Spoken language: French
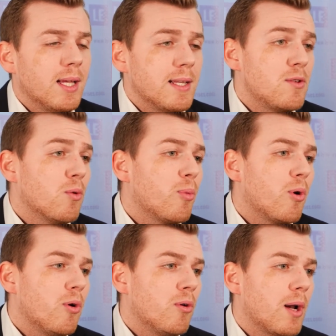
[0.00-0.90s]
Et si on
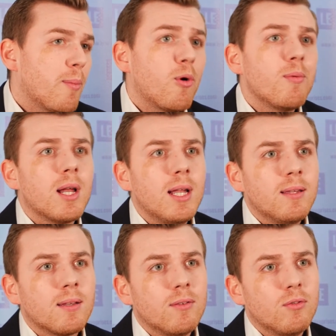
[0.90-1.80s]
prend la première
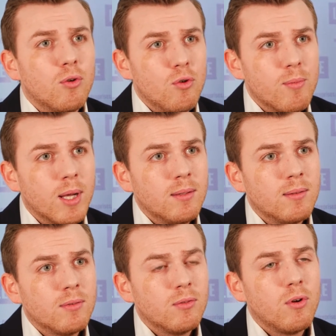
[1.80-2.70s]
lettre de l'humain,
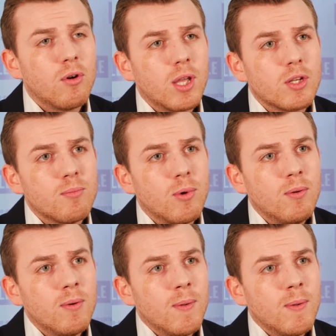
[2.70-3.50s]
de l'engagement,